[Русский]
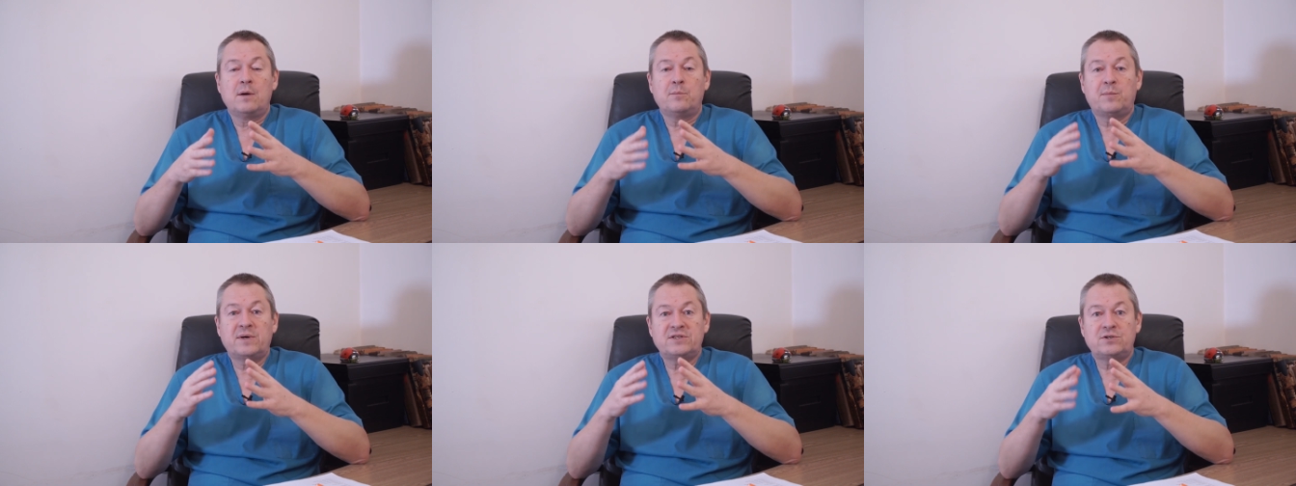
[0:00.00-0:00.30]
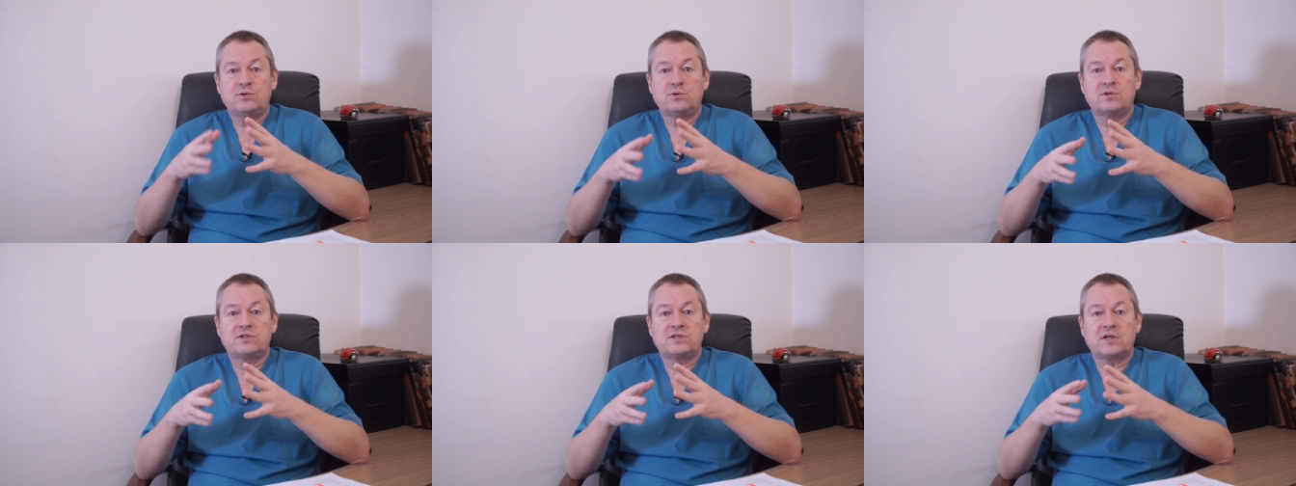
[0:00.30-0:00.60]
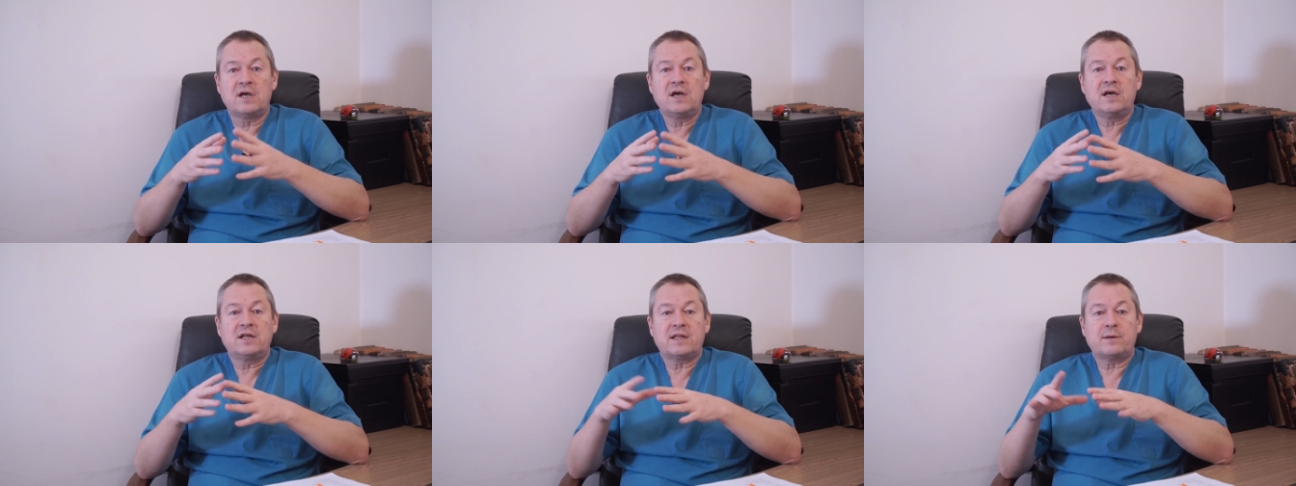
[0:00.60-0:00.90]

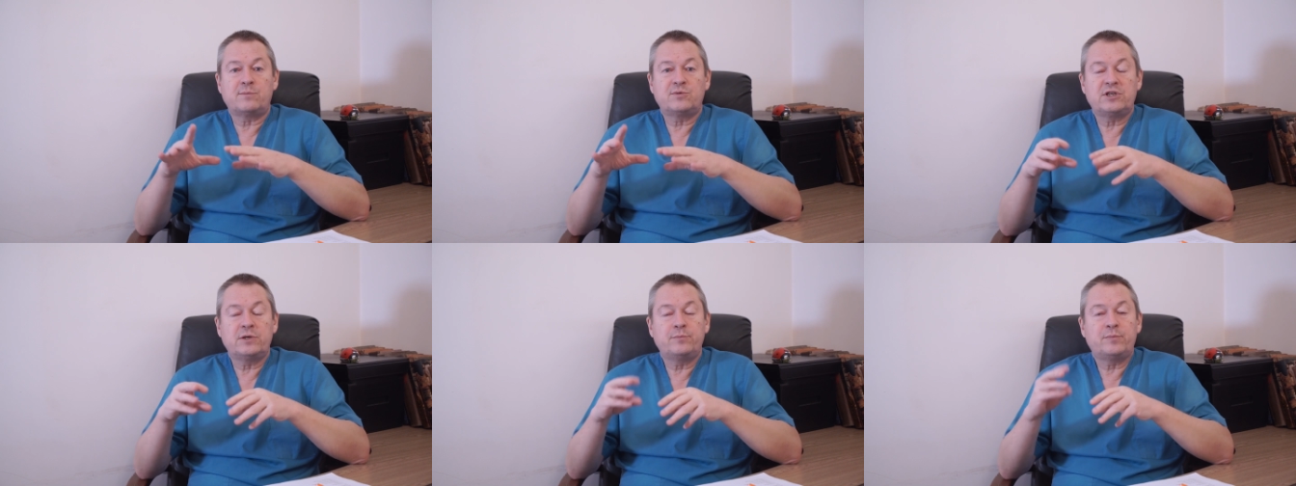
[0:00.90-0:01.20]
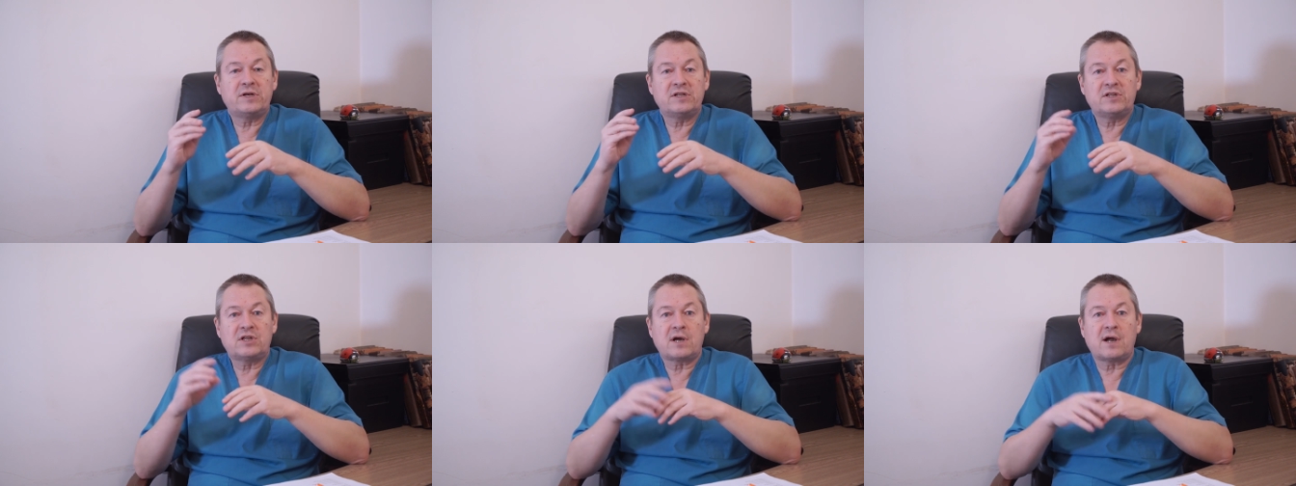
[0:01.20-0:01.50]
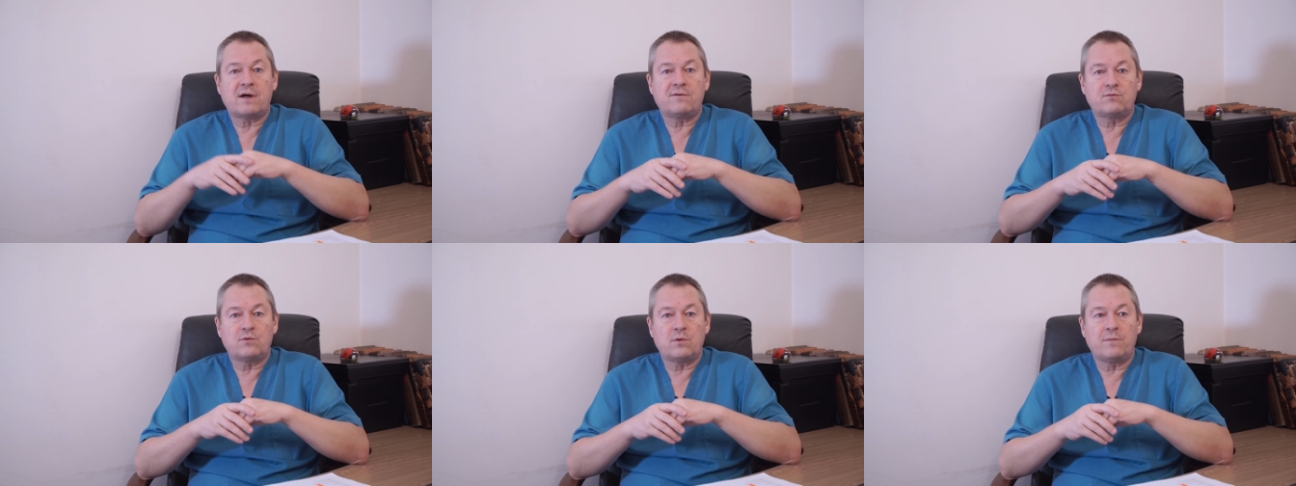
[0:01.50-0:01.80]
пасется, там щиплет
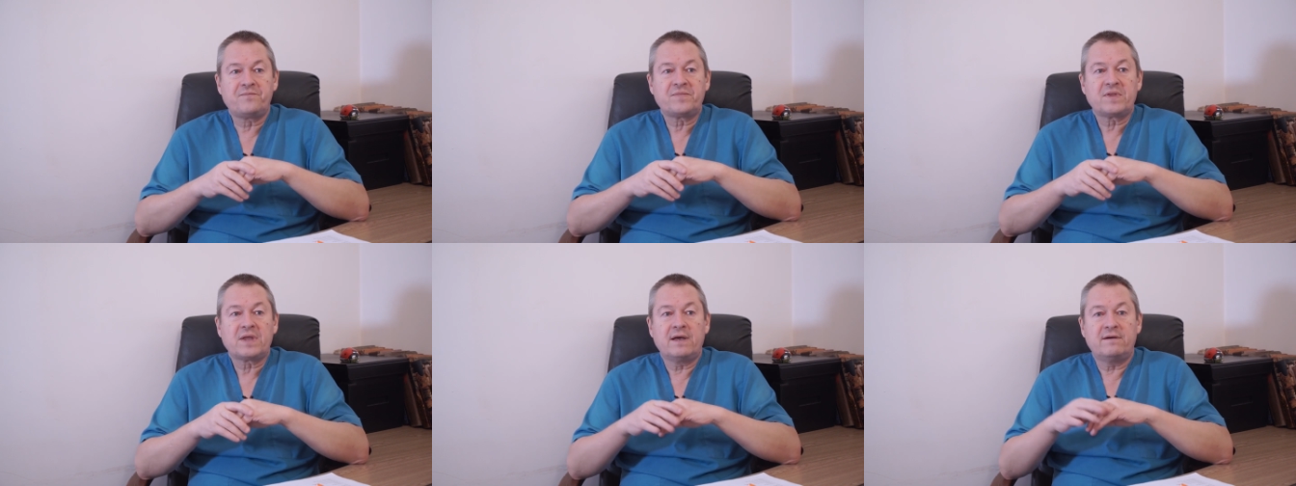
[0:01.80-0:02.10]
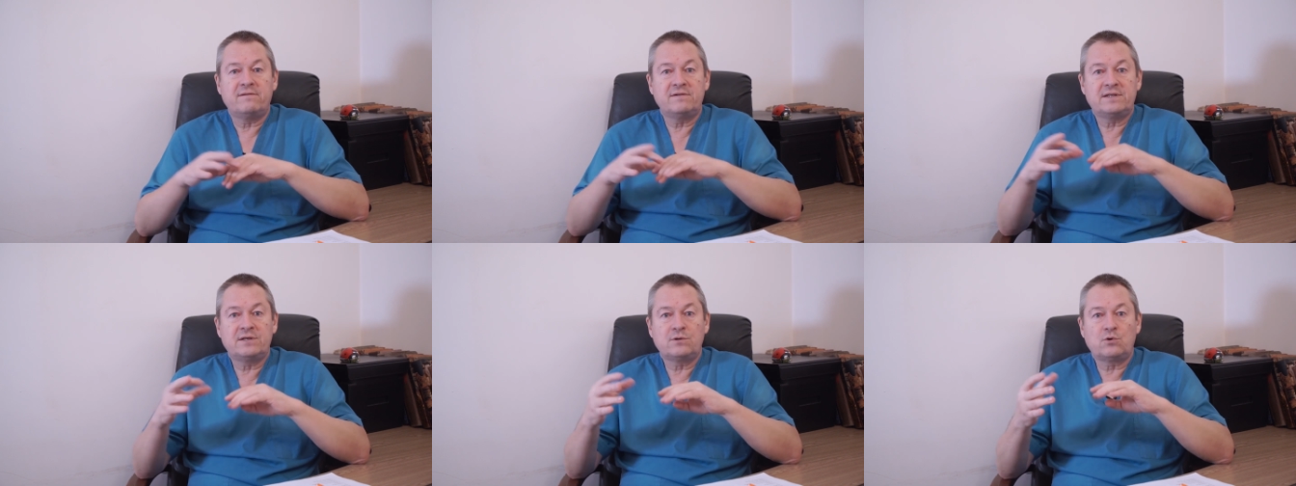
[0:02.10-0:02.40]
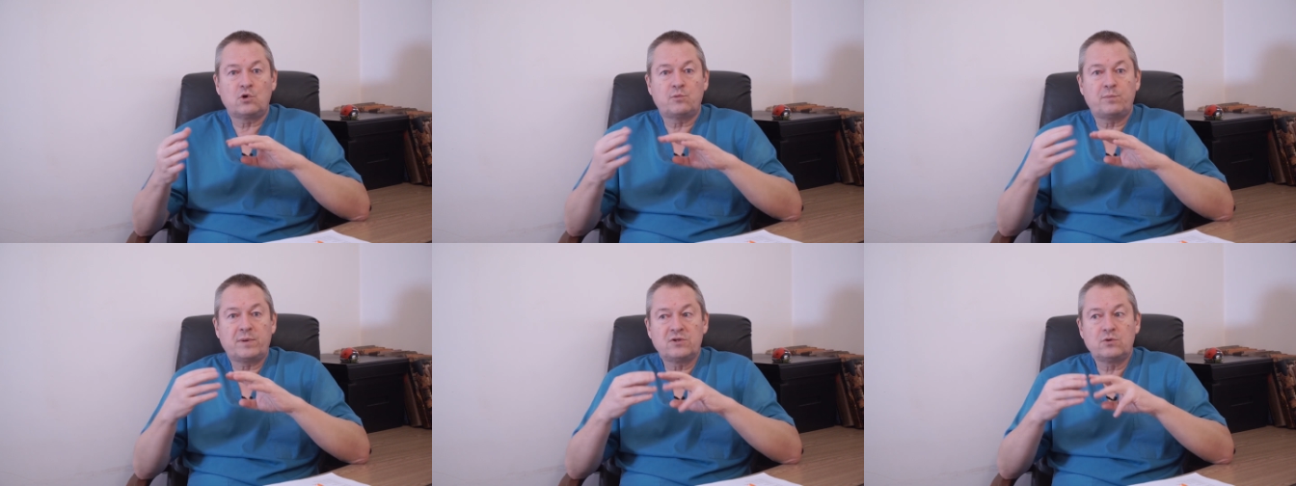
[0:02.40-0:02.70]
травку.
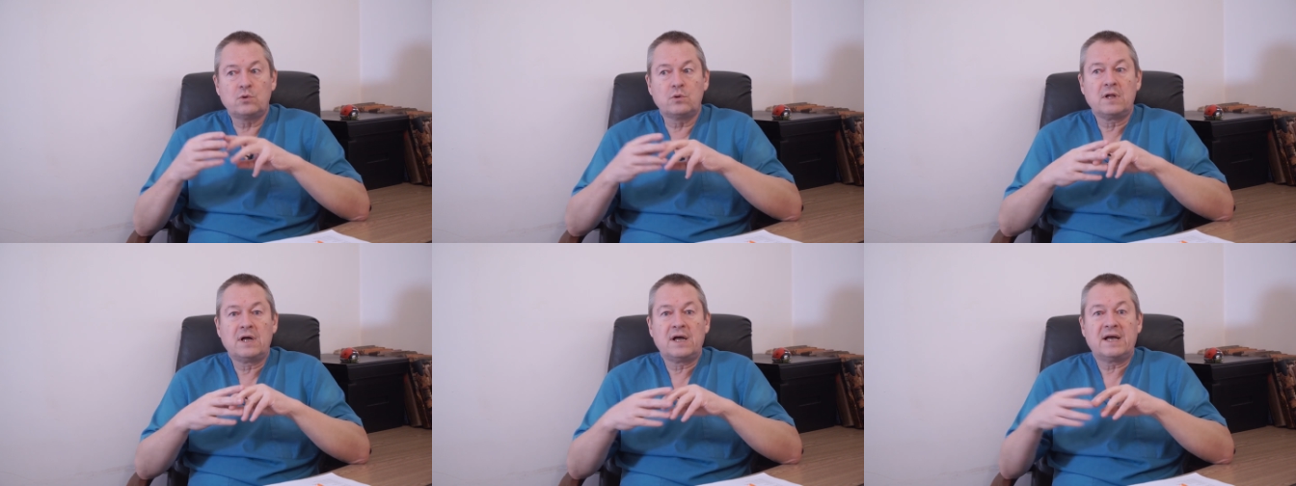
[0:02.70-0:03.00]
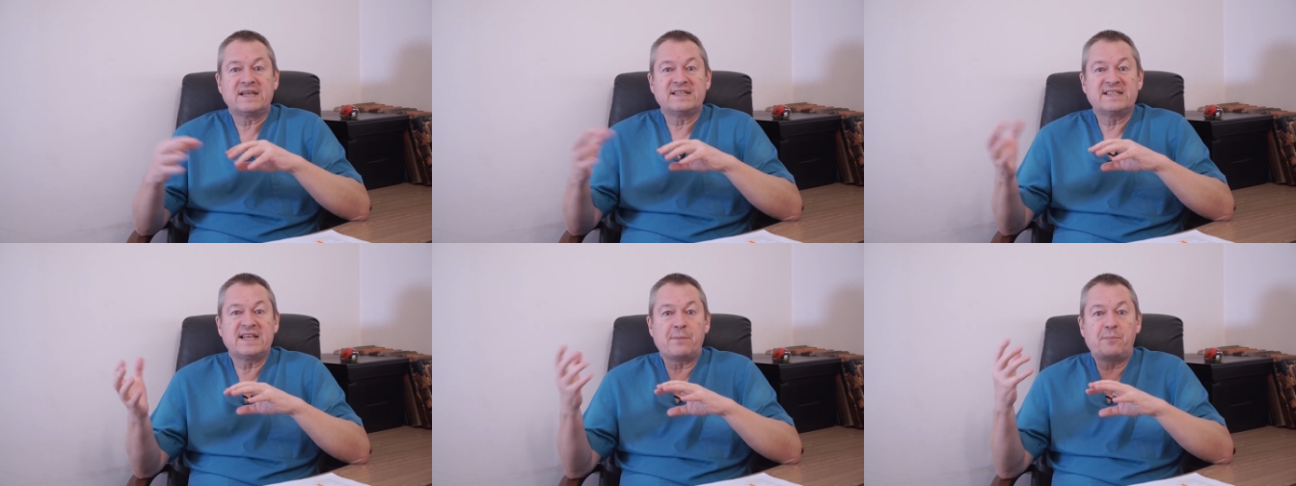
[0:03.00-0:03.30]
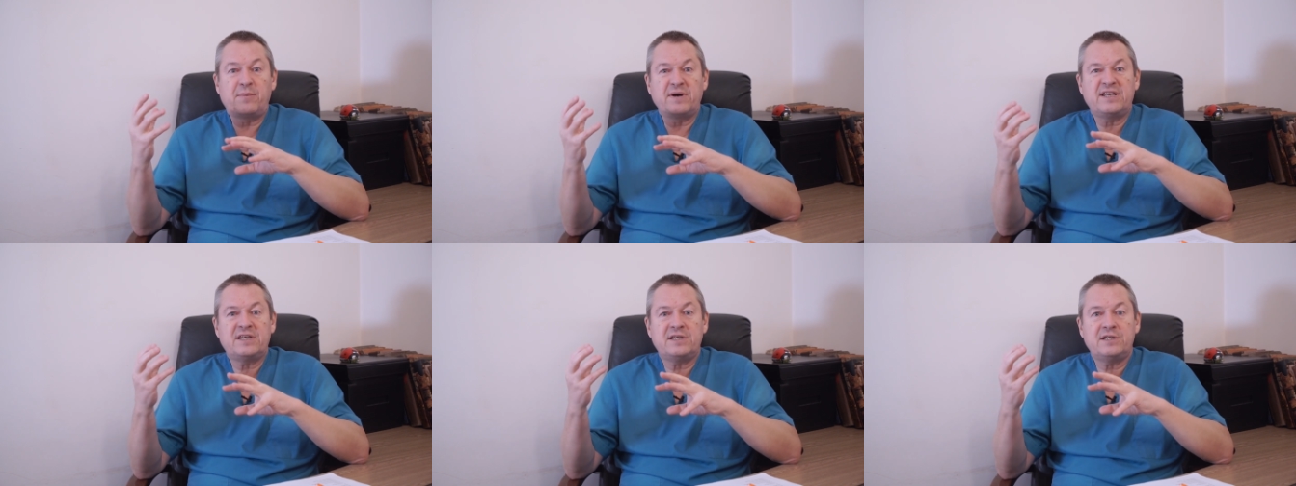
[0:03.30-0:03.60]
Ветерок подул, запах